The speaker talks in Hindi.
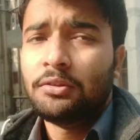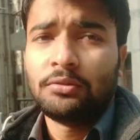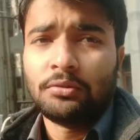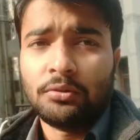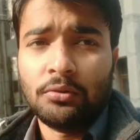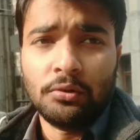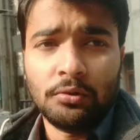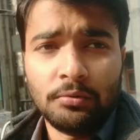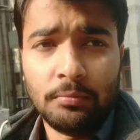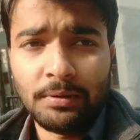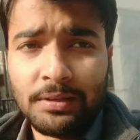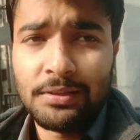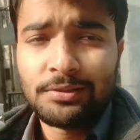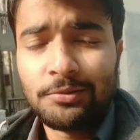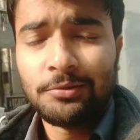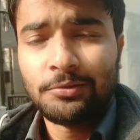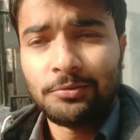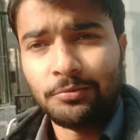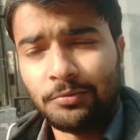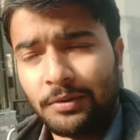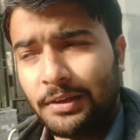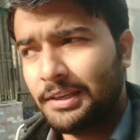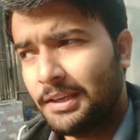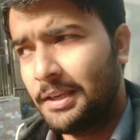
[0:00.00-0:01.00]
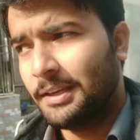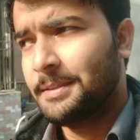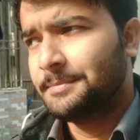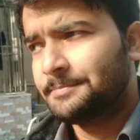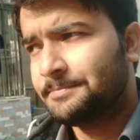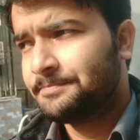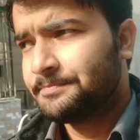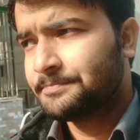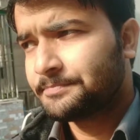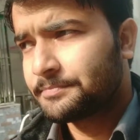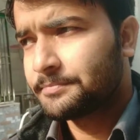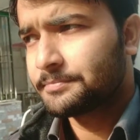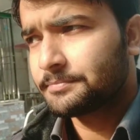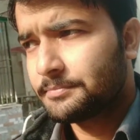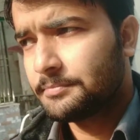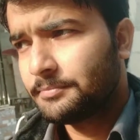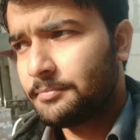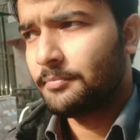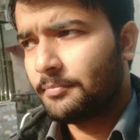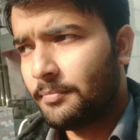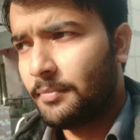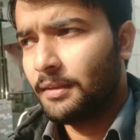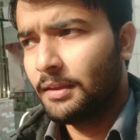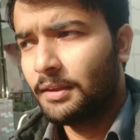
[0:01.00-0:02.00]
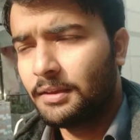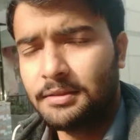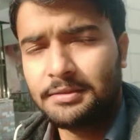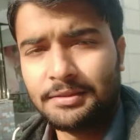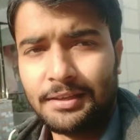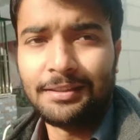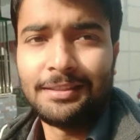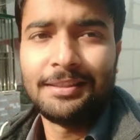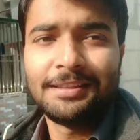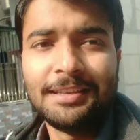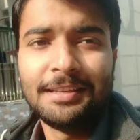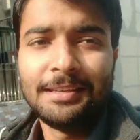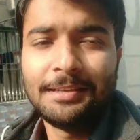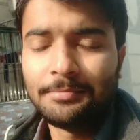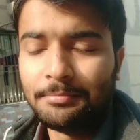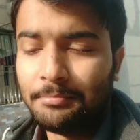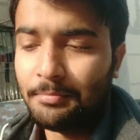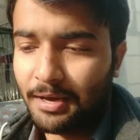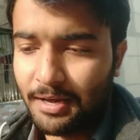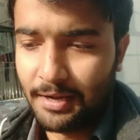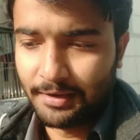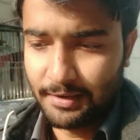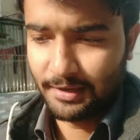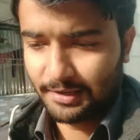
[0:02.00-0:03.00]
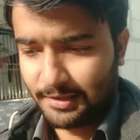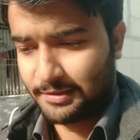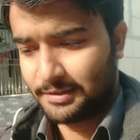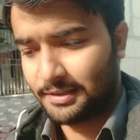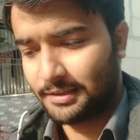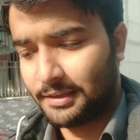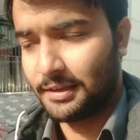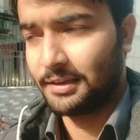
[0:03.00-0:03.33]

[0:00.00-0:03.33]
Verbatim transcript: तो बस वही है चलते हैं बाहर नाश्ता